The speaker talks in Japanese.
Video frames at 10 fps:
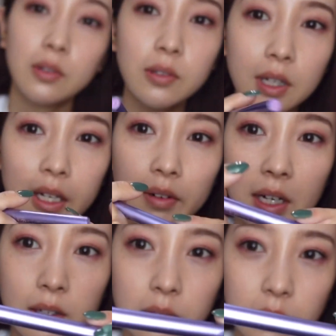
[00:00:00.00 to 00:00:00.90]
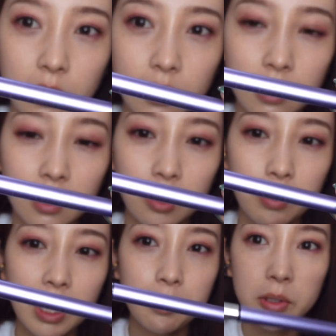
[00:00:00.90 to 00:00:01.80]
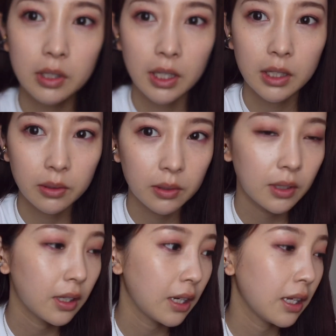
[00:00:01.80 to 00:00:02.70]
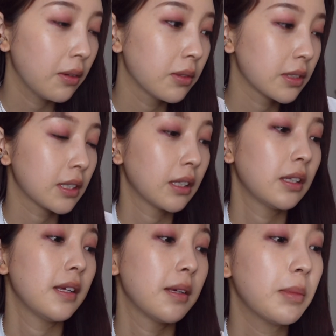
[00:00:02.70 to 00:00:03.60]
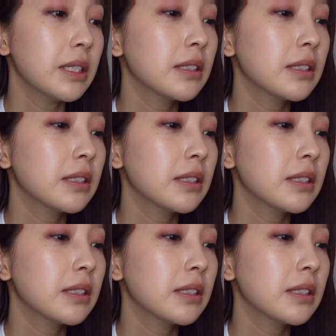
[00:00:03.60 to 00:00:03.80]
今回はこのパープル系のラインを使っていきま